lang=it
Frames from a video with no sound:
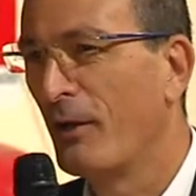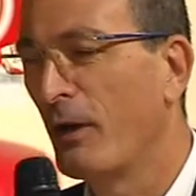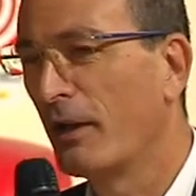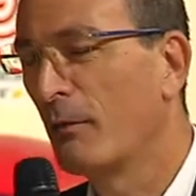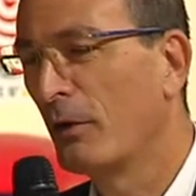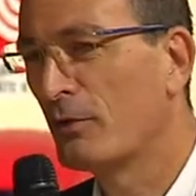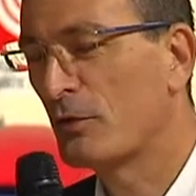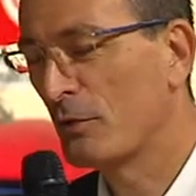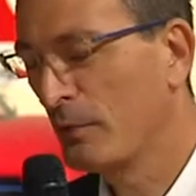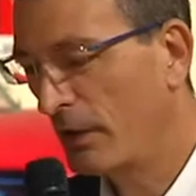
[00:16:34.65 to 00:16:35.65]
qualche modo
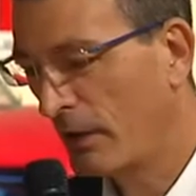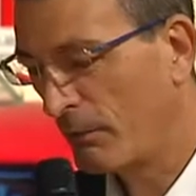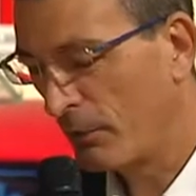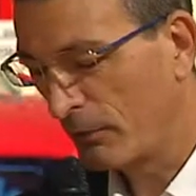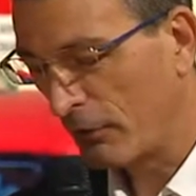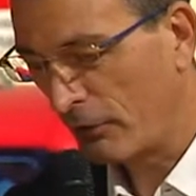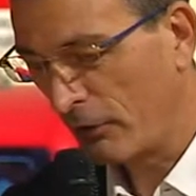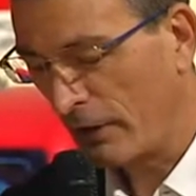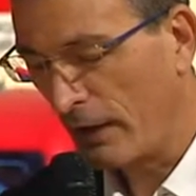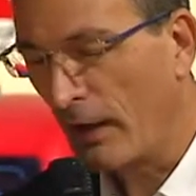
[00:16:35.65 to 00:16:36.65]
subire piuttosto
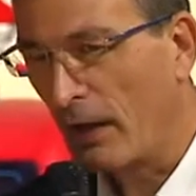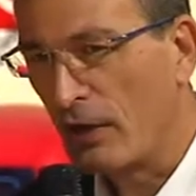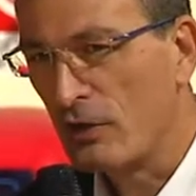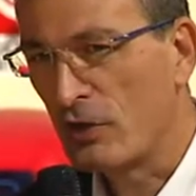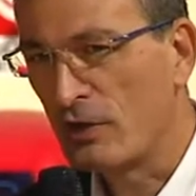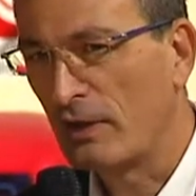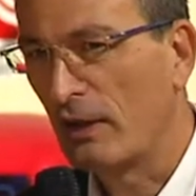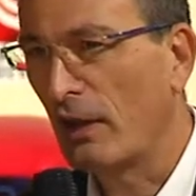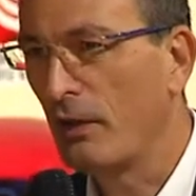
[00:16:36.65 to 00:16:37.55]
che gestire.